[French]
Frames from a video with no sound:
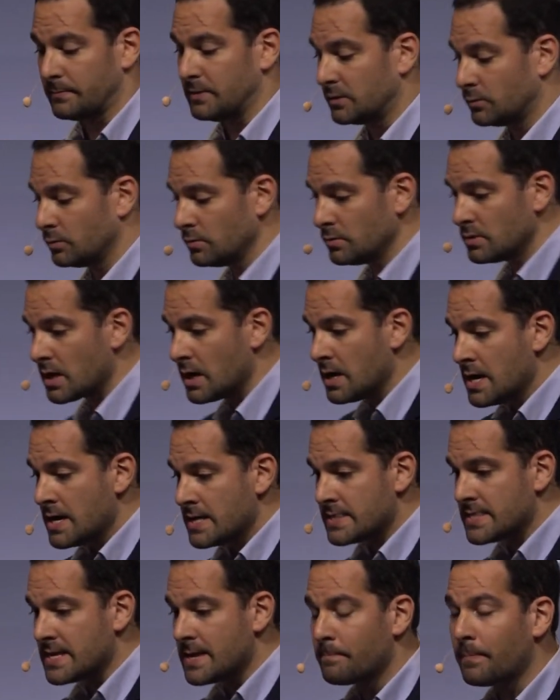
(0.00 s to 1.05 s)
habitude
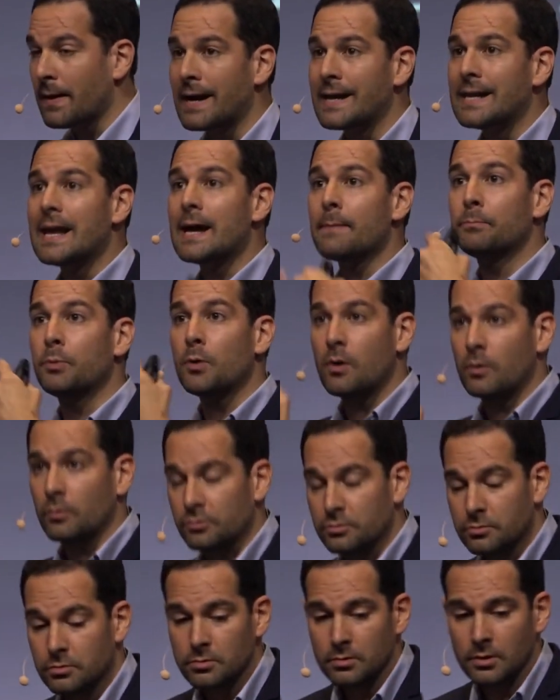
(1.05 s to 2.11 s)
n'est pas l'apport en
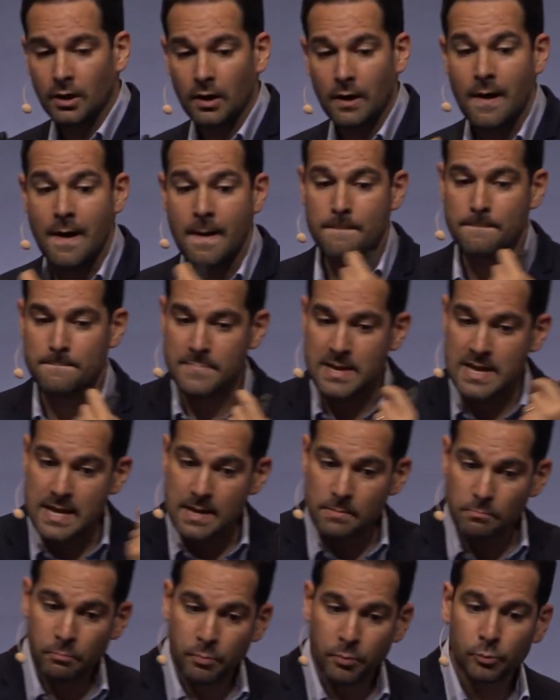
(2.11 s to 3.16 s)
sucre,
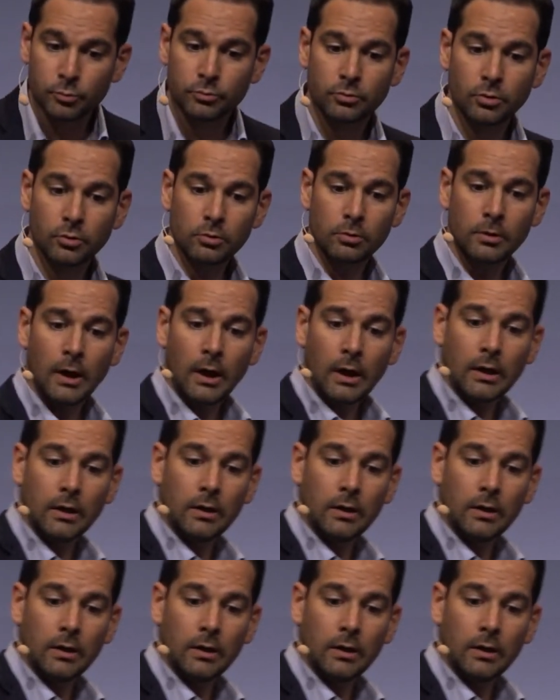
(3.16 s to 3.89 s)
mais plutôt